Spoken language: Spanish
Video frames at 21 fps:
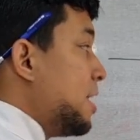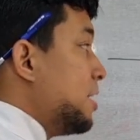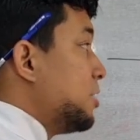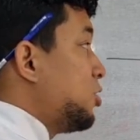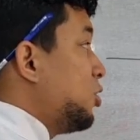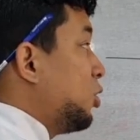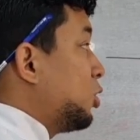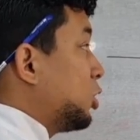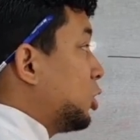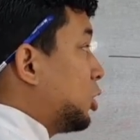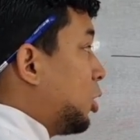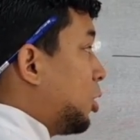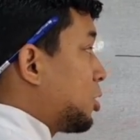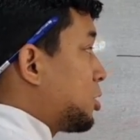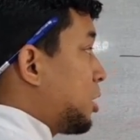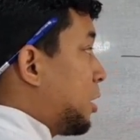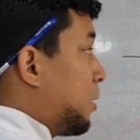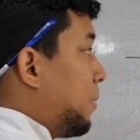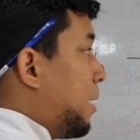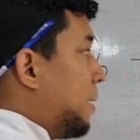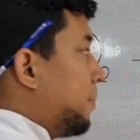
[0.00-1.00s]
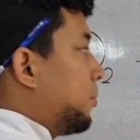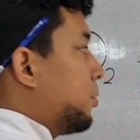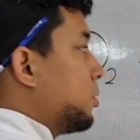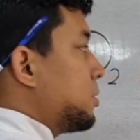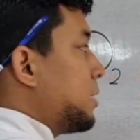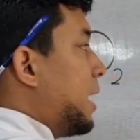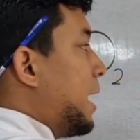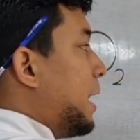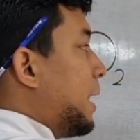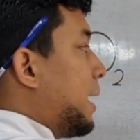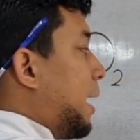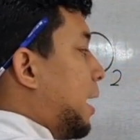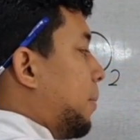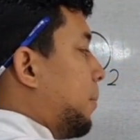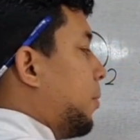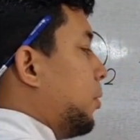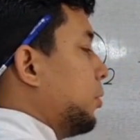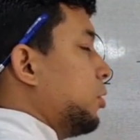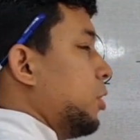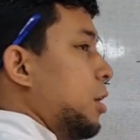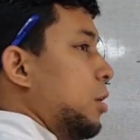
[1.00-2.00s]
Si nosotros observamos, el
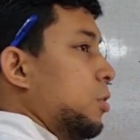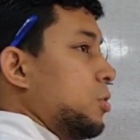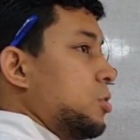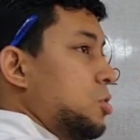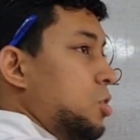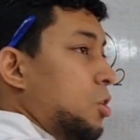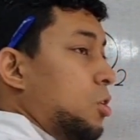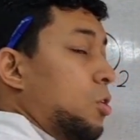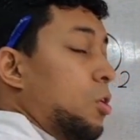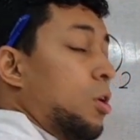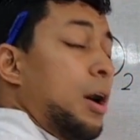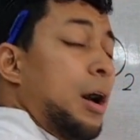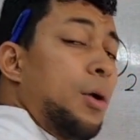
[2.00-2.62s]
carbono y el oxígeno,